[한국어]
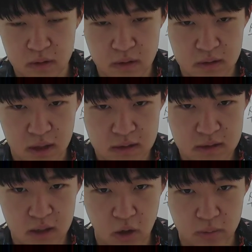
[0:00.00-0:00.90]
이
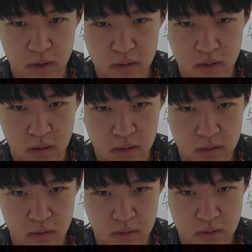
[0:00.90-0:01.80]
사진 나오면 아
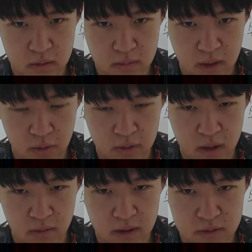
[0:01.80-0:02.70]
이거는
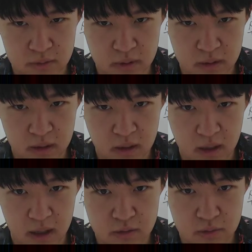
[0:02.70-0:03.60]
마오리아 왕조의
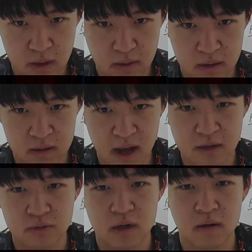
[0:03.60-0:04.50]
아소카 왕이다.
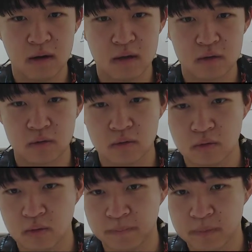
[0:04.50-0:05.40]
아소카 왕이
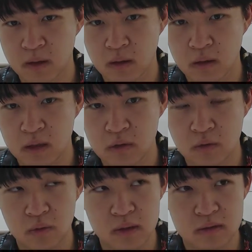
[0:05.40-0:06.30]
또
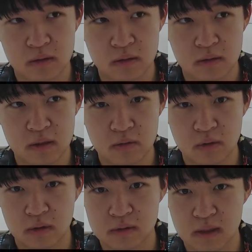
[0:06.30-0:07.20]
인도에서
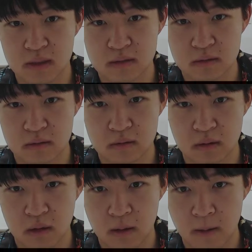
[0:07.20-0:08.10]
인도
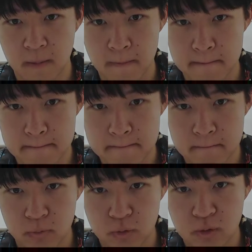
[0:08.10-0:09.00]
역사에서
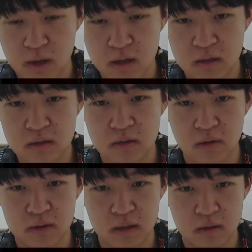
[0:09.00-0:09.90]
꽤 큰
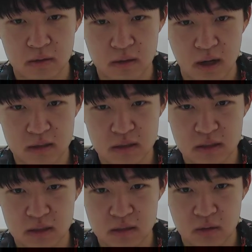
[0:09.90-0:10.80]
영향력을
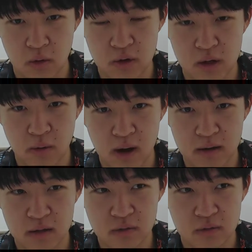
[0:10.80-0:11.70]
가진 거의
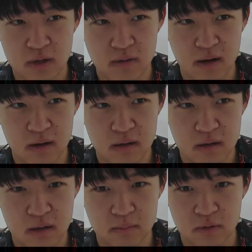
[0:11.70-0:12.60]
광개토
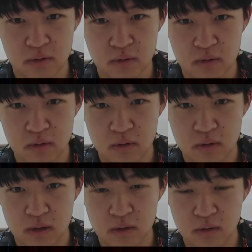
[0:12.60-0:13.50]
대왕이랑 뭐
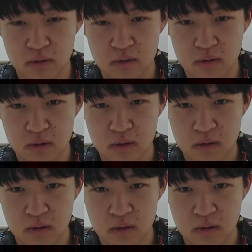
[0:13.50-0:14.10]
이런